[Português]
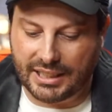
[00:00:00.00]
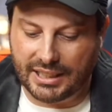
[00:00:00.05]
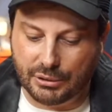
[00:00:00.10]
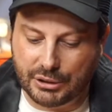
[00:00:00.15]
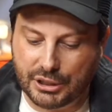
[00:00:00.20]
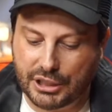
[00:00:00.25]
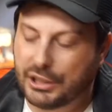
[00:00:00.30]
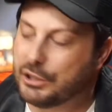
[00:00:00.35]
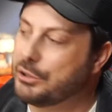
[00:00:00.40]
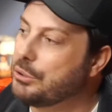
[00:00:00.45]

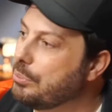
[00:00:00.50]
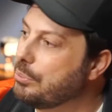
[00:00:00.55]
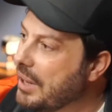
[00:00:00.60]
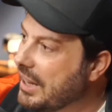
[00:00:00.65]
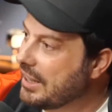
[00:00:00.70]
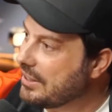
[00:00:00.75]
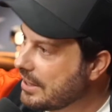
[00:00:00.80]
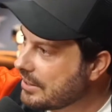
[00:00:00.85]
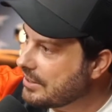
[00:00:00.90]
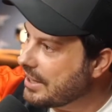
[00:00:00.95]
dirijo
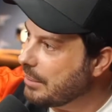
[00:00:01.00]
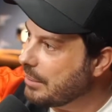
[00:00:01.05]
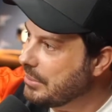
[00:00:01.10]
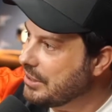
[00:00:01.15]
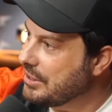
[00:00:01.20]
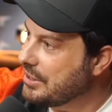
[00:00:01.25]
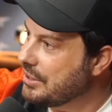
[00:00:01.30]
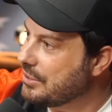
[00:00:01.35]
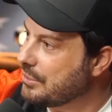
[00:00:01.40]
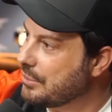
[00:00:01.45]
bem, você sabe
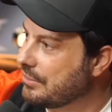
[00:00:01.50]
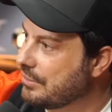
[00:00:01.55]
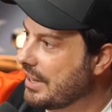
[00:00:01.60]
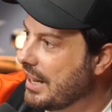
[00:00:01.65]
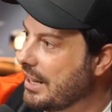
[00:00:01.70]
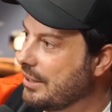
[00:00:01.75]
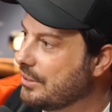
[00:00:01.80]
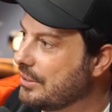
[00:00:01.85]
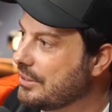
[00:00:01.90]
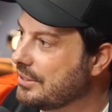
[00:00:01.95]
disso, velho.
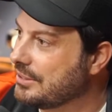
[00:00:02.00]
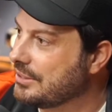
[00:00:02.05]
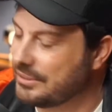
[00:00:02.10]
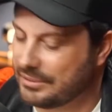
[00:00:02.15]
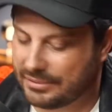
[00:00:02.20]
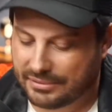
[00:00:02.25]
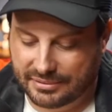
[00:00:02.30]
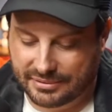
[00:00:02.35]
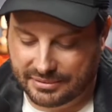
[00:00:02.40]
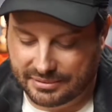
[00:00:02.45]
Nossa,
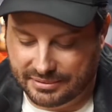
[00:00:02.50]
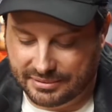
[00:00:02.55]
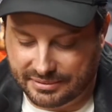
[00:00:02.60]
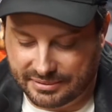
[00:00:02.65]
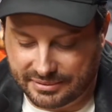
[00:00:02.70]
não. Você sabe que